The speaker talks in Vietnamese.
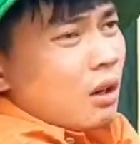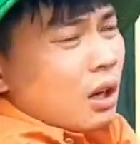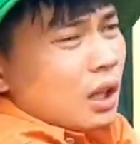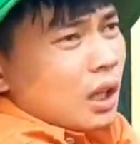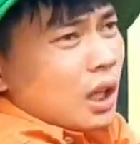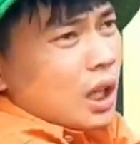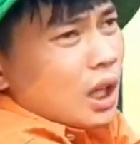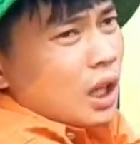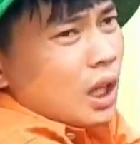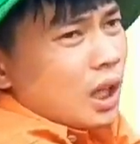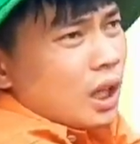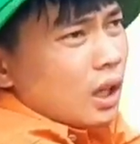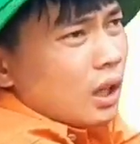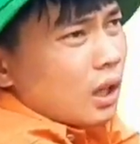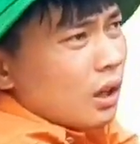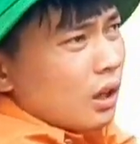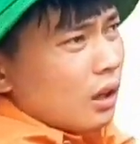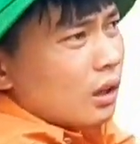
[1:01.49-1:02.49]
hoặc
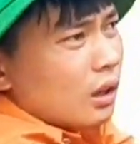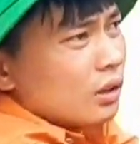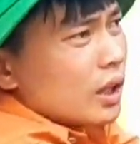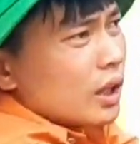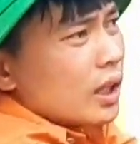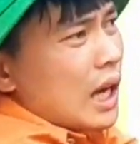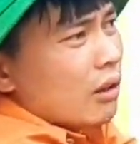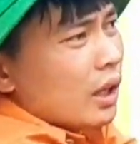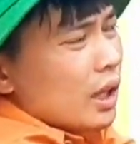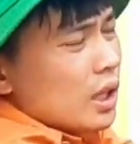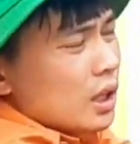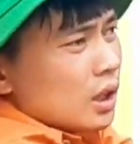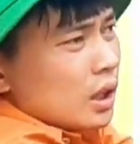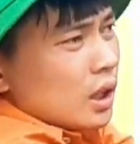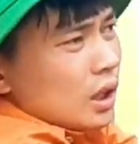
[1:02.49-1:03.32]
là như thế nào đấy